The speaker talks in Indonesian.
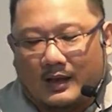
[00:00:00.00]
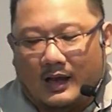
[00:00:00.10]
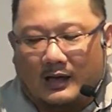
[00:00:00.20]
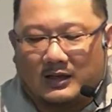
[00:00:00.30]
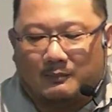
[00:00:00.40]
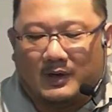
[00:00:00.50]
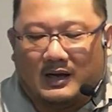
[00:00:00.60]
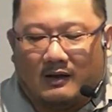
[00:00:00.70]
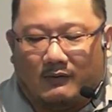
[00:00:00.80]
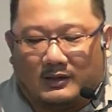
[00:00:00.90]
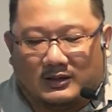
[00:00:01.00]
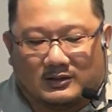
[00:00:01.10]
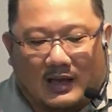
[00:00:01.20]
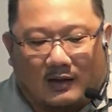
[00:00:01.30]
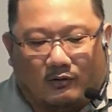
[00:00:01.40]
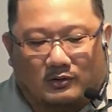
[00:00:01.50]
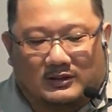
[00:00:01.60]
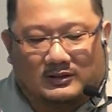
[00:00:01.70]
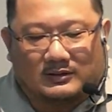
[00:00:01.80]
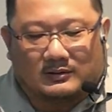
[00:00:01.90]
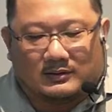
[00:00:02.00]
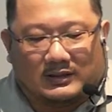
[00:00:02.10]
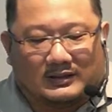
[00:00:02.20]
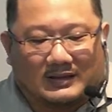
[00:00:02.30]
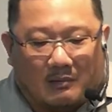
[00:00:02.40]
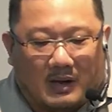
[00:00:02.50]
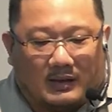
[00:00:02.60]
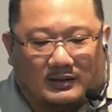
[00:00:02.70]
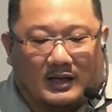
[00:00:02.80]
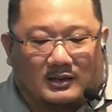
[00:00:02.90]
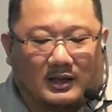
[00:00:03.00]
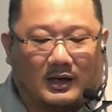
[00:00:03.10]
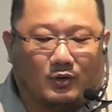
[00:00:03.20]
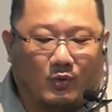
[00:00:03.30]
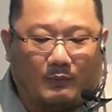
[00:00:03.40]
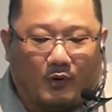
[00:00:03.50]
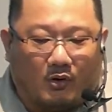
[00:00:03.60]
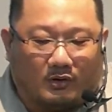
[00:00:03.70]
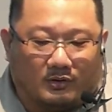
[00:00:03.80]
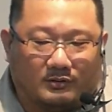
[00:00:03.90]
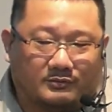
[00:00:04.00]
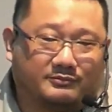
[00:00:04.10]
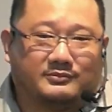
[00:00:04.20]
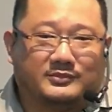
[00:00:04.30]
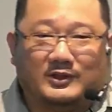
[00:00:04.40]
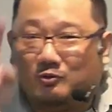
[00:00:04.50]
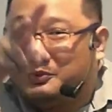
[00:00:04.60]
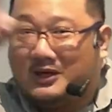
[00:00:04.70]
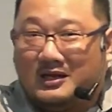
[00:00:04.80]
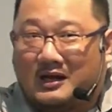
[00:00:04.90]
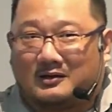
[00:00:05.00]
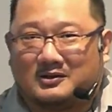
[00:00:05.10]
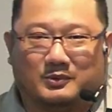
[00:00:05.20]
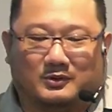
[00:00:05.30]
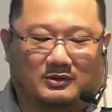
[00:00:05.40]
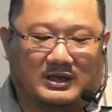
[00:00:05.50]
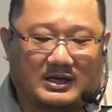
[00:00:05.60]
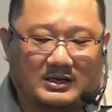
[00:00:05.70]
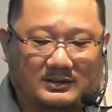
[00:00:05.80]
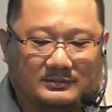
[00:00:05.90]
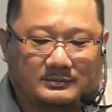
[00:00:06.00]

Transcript: Adam dan Hawa ditaruh di, di taman di antara dua pohon. Itu pilihan sebetulnya kan.